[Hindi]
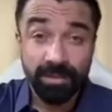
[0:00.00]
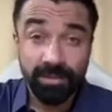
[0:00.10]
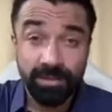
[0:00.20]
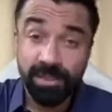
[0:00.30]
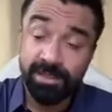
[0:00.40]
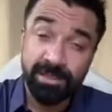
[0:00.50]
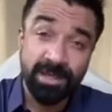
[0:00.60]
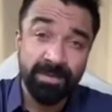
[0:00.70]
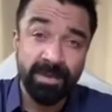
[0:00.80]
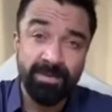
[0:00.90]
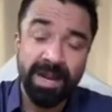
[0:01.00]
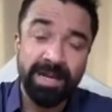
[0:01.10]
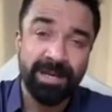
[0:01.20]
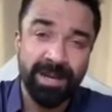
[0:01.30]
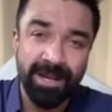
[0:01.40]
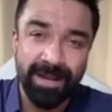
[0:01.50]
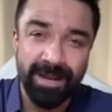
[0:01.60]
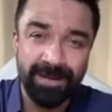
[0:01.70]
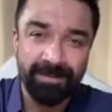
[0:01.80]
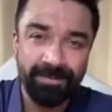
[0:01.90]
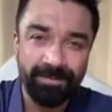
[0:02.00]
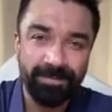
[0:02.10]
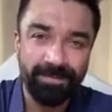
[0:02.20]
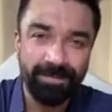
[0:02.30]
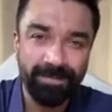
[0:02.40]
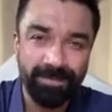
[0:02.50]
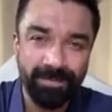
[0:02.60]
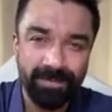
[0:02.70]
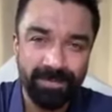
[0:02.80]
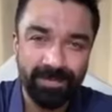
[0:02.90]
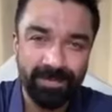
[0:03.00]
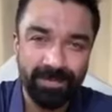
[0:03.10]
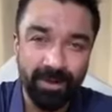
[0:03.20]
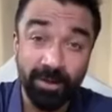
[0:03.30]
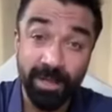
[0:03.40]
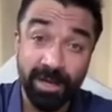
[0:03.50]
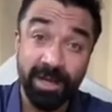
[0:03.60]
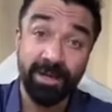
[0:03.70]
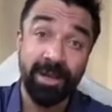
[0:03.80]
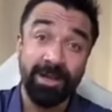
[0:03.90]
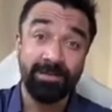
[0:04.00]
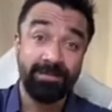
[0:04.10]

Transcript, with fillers: दिल सीने में बैठ रहा है यार और डर लग रहा है